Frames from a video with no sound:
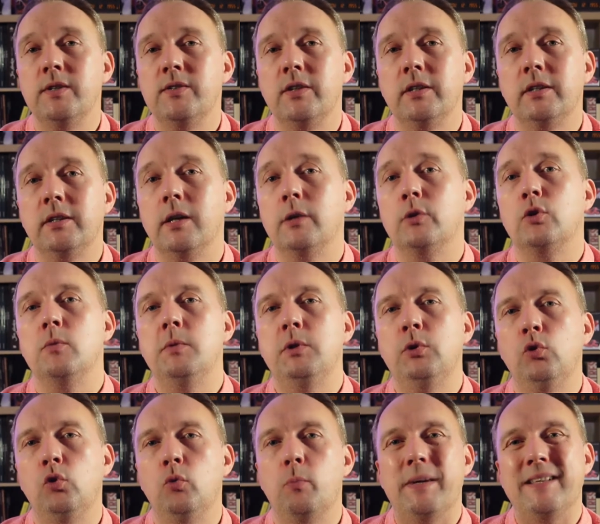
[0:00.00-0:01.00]
ces quelques
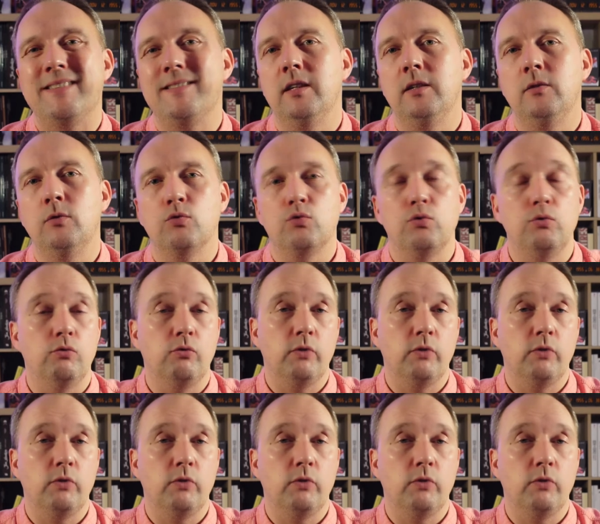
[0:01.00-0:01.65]
minutes passées dans une